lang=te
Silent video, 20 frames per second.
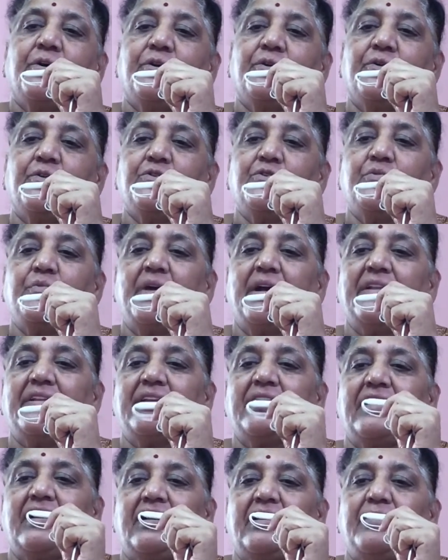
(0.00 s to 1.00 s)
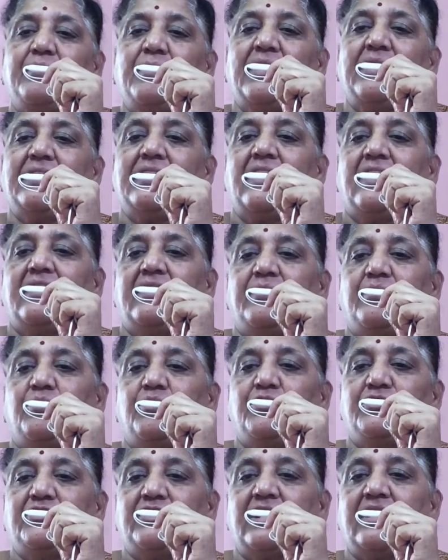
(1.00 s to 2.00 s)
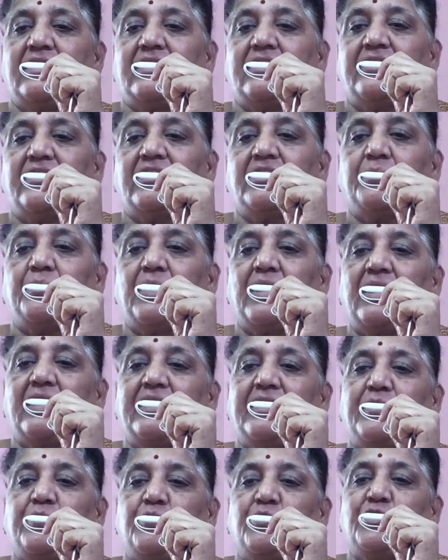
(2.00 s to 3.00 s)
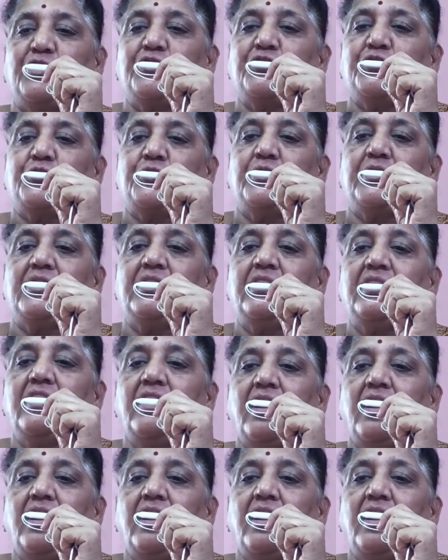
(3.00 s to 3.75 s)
రోజు మాదిరిగానే మధ్యాహ్నం భోజనాల తర్వాత పనులన్నీ ముగించుకొని